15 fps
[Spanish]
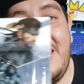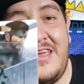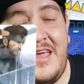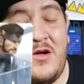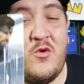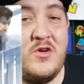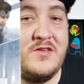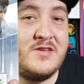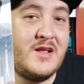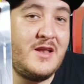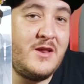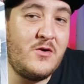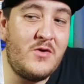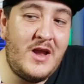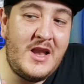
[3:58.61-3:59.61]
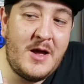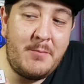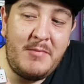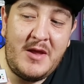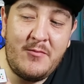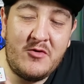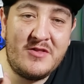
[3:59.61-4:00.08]
que hoy salió el
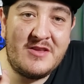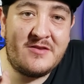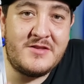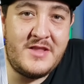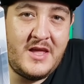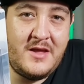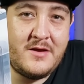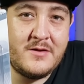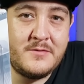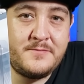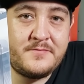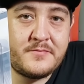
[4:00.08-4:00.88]
amigo de Snake.